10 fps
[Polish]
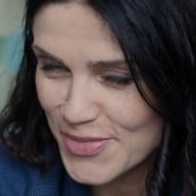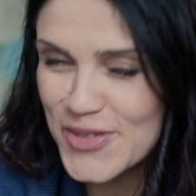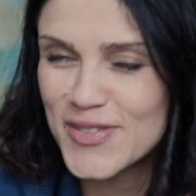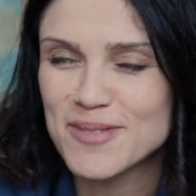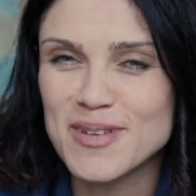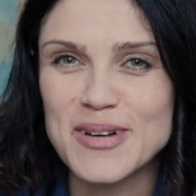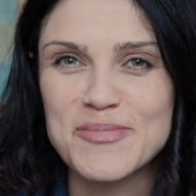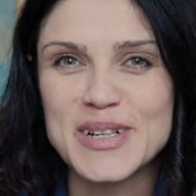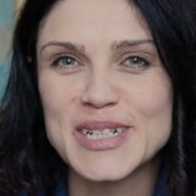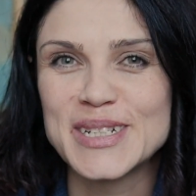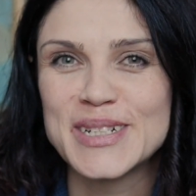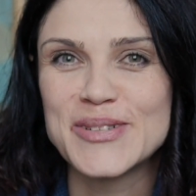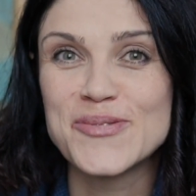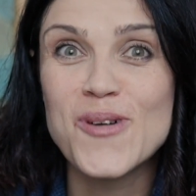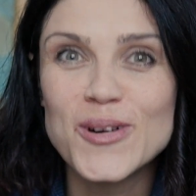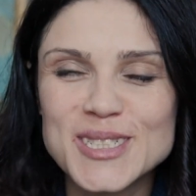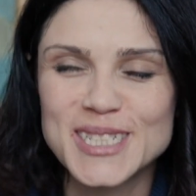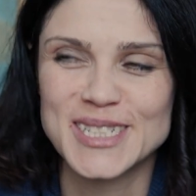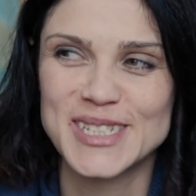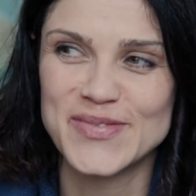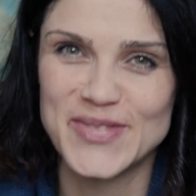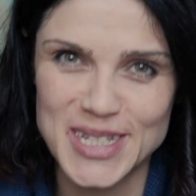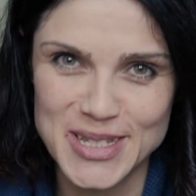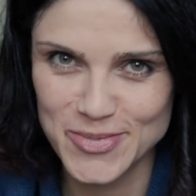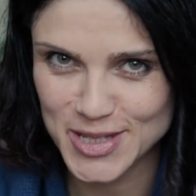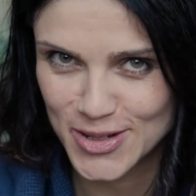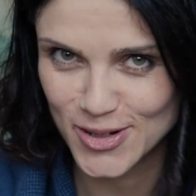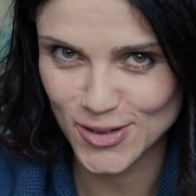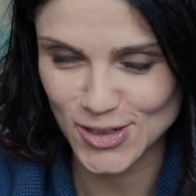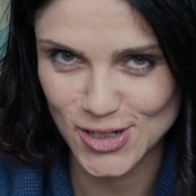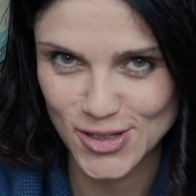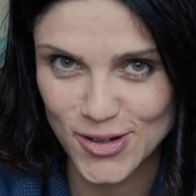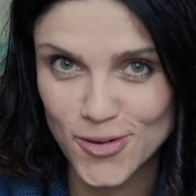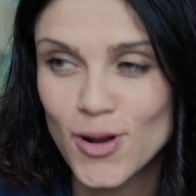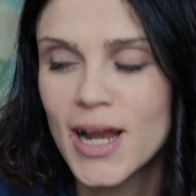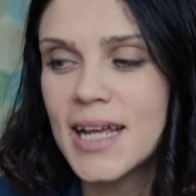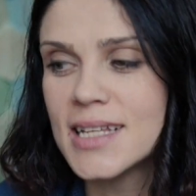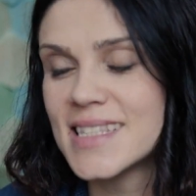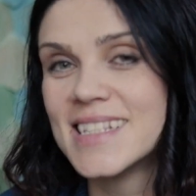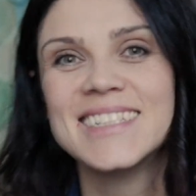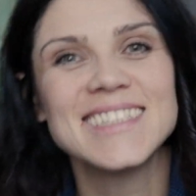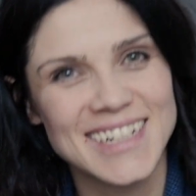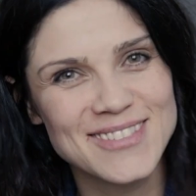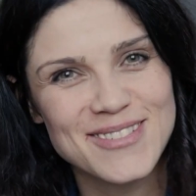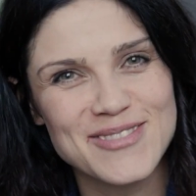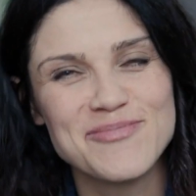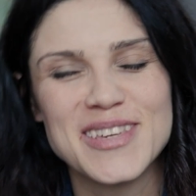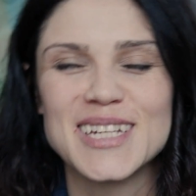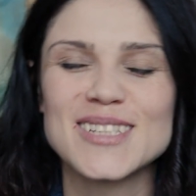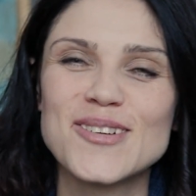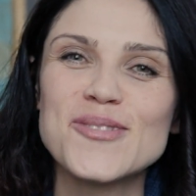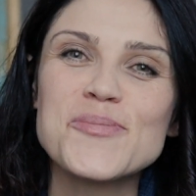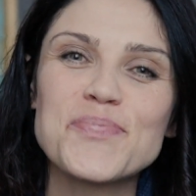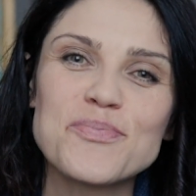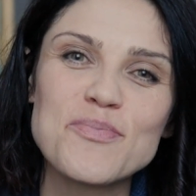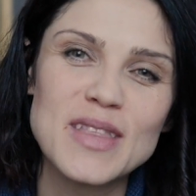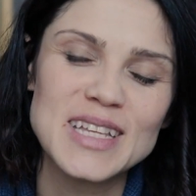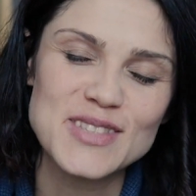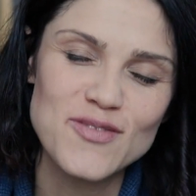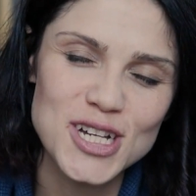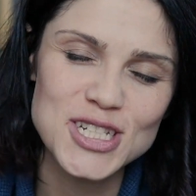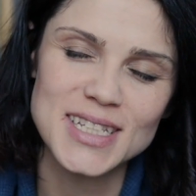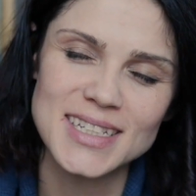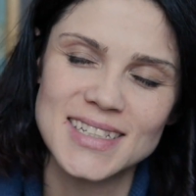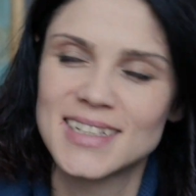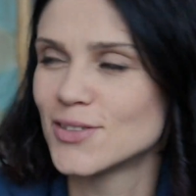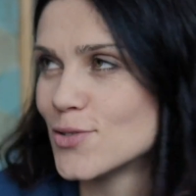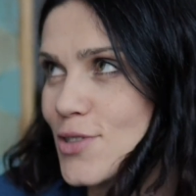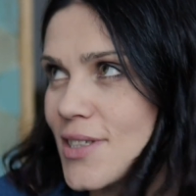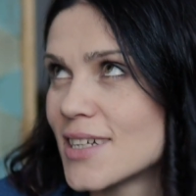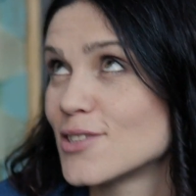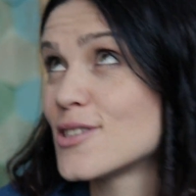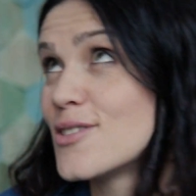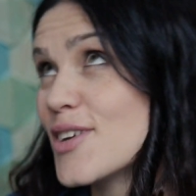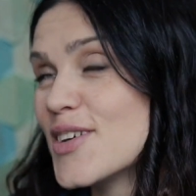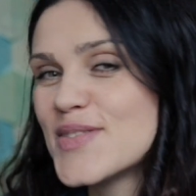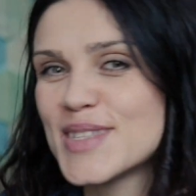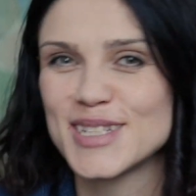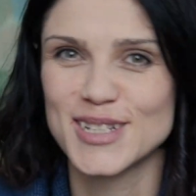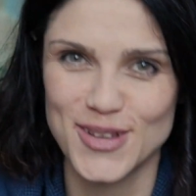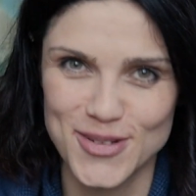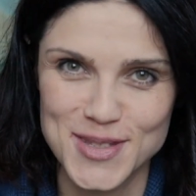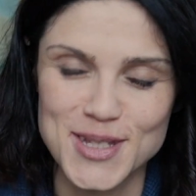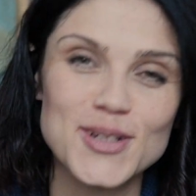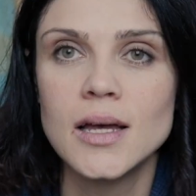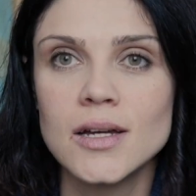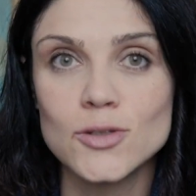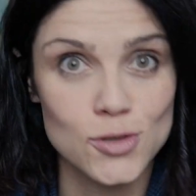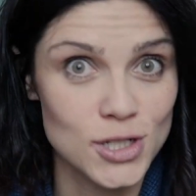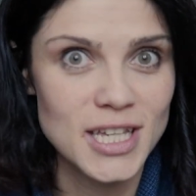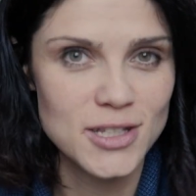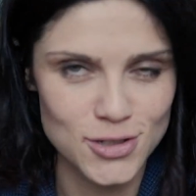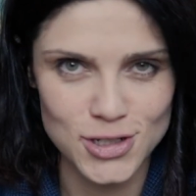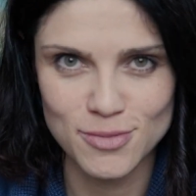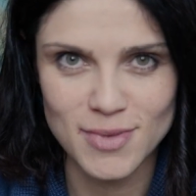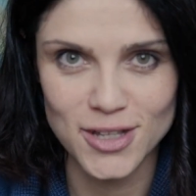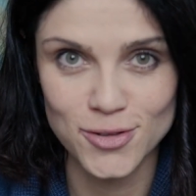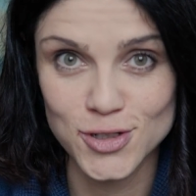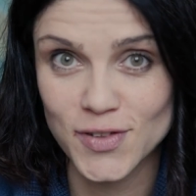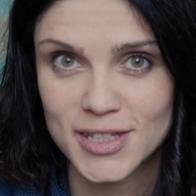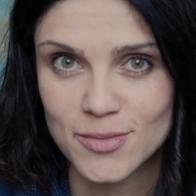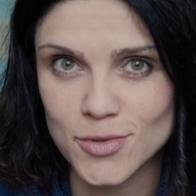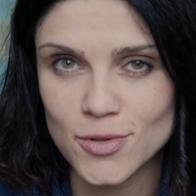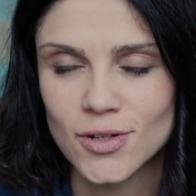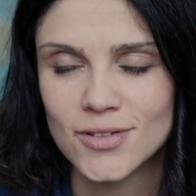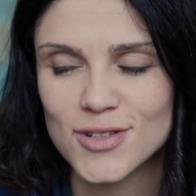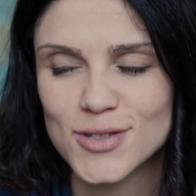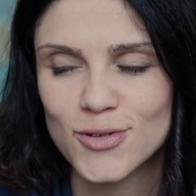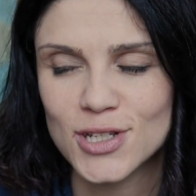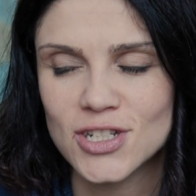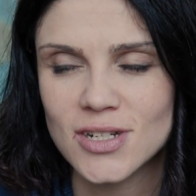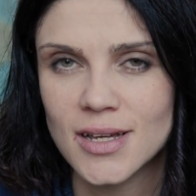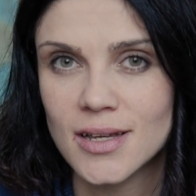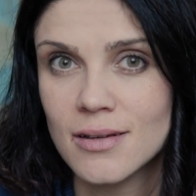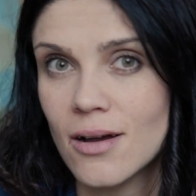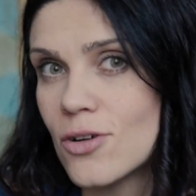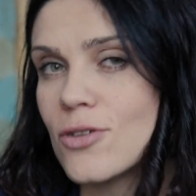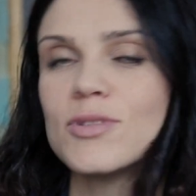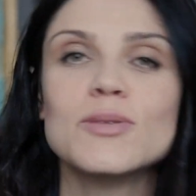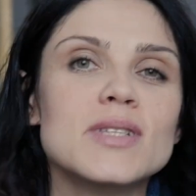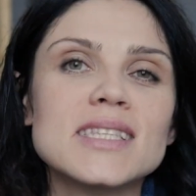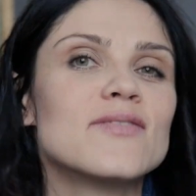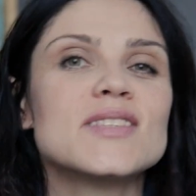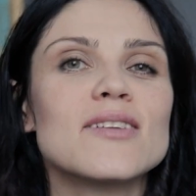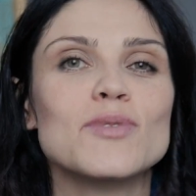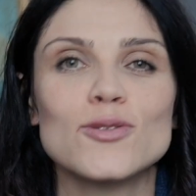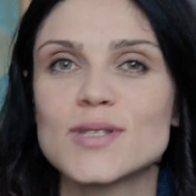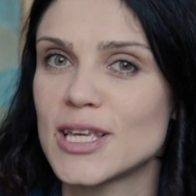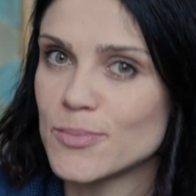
Uwielbiam e, łączyć wiedzę psychologiczną z literaturą piękną, mm, zwłaszcza takich geniuszy jak Dostojewski czy Tolstoj, którzy nie dość, że mają świetne pióro, to są jeszcze ogromnymi znawcami ludzkiej